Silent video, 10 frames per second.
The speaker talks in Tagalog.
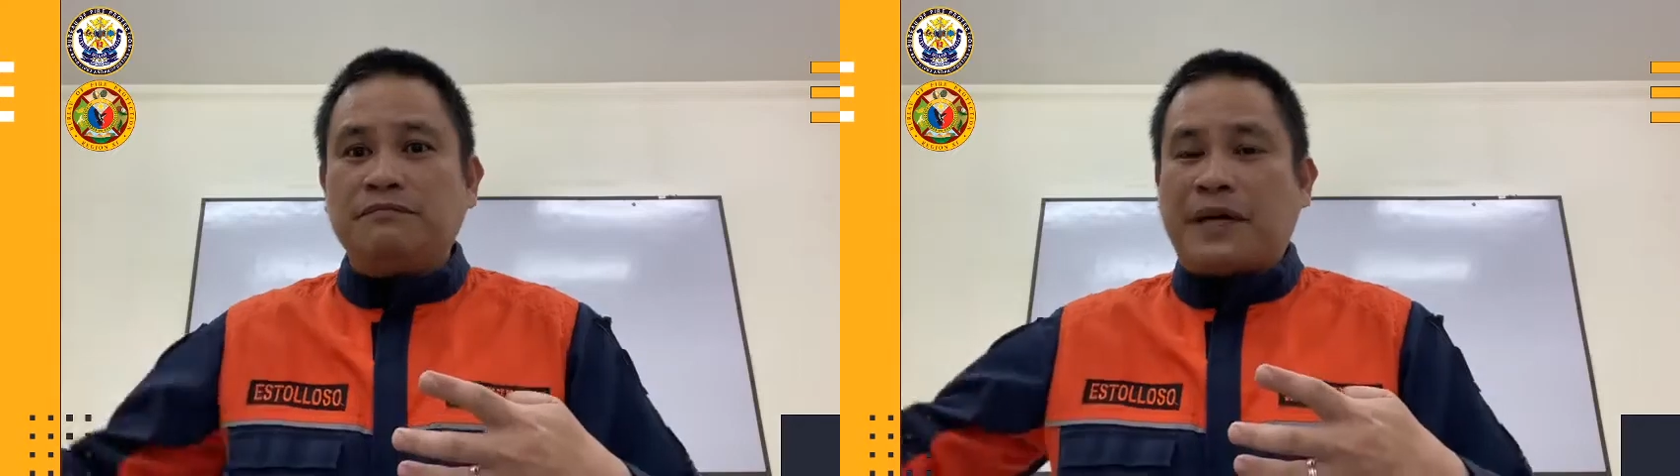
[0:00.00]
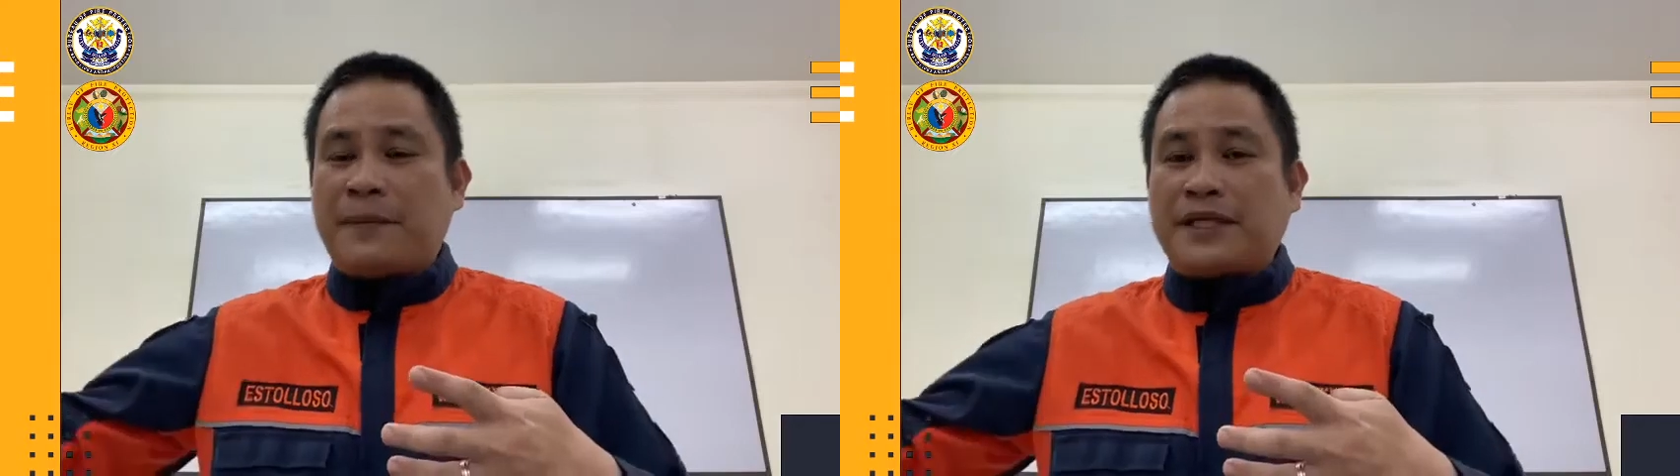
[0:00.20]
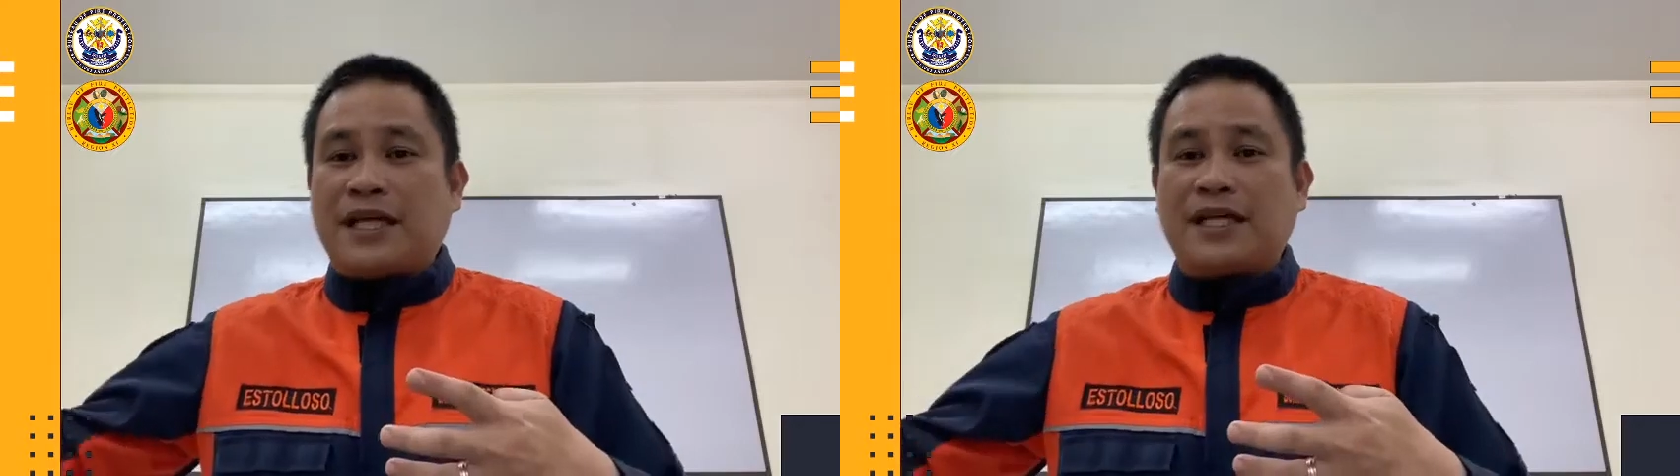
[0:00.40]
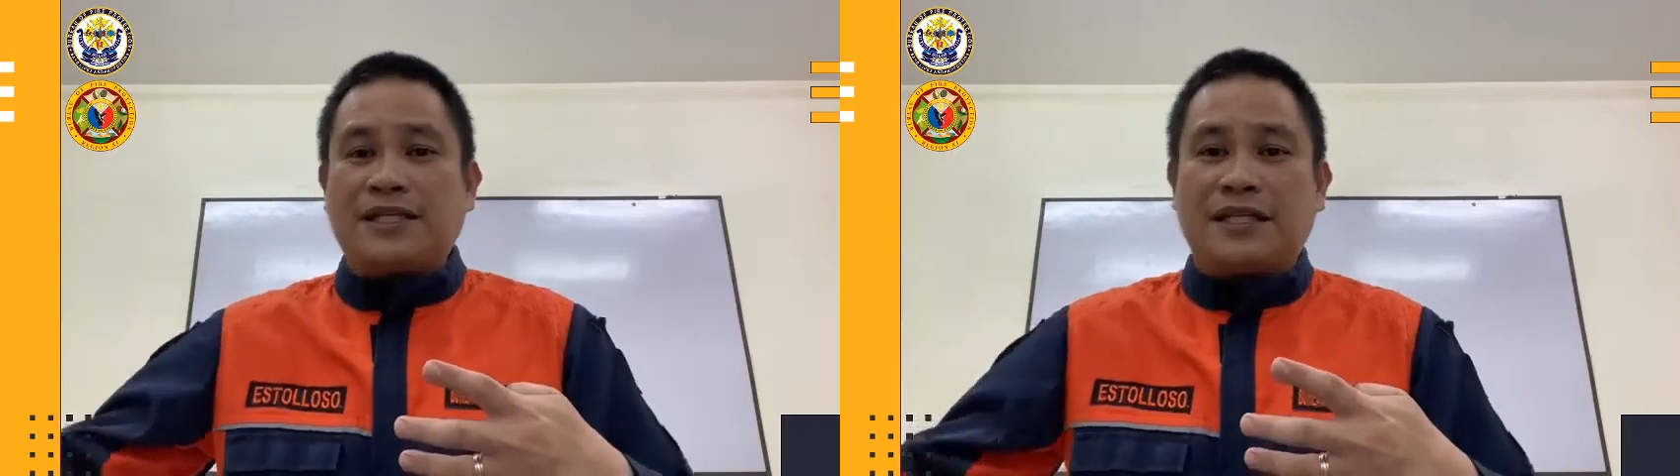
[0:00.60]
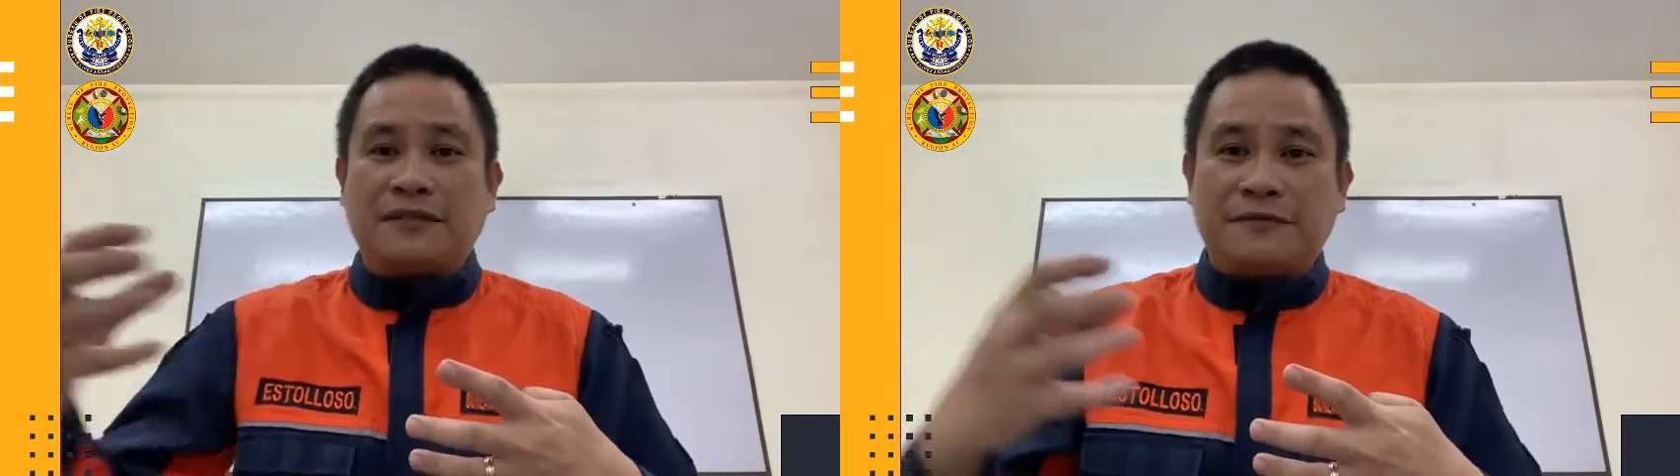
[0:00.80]
papadala
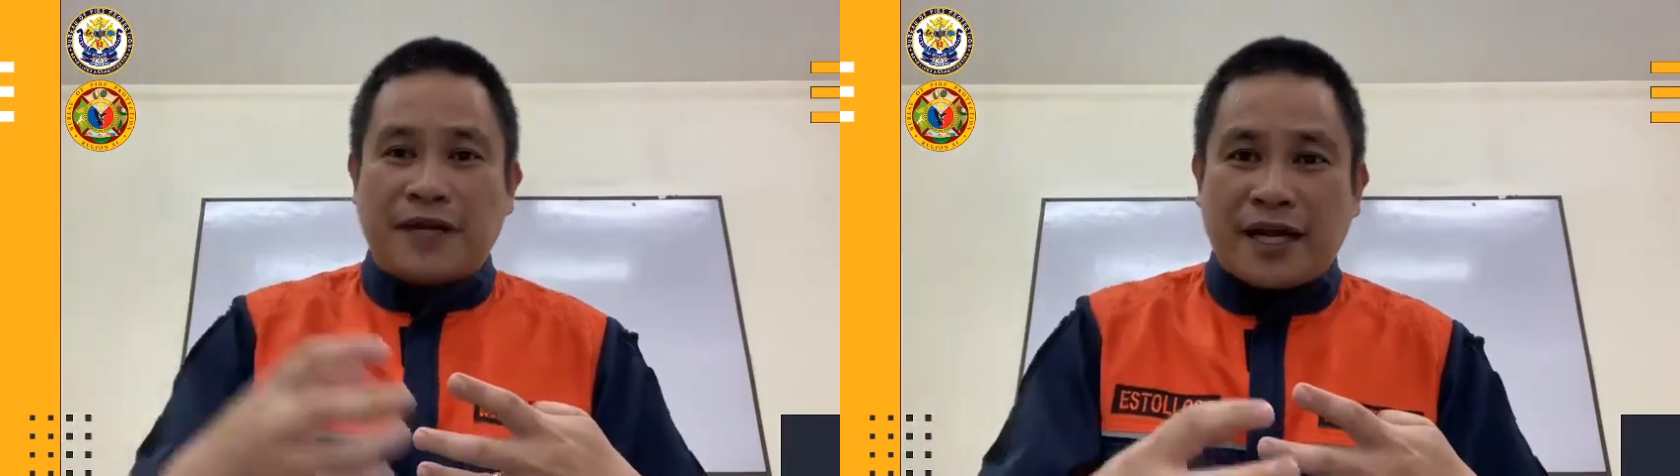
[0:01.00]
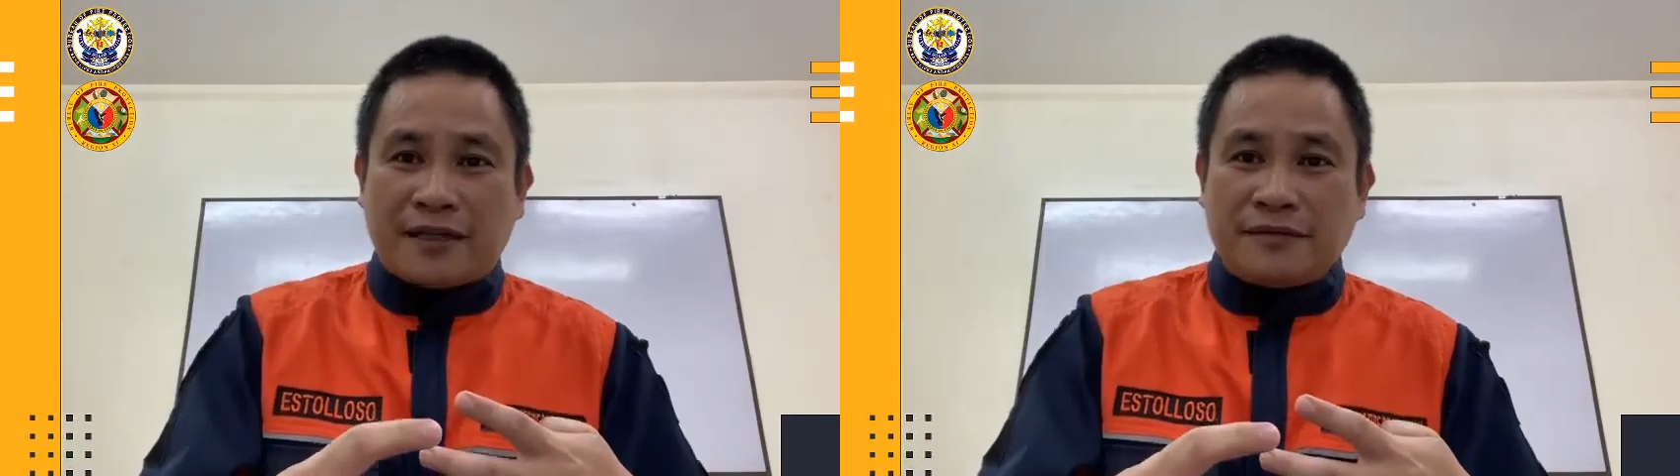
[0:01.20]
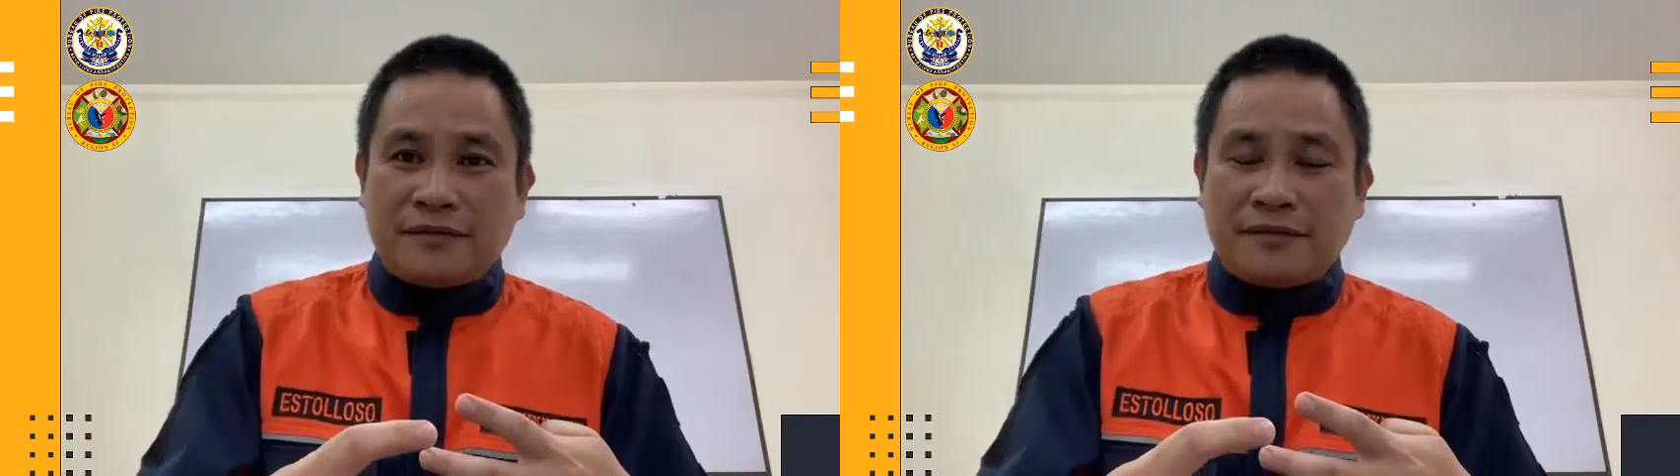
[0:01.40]
siya ng fire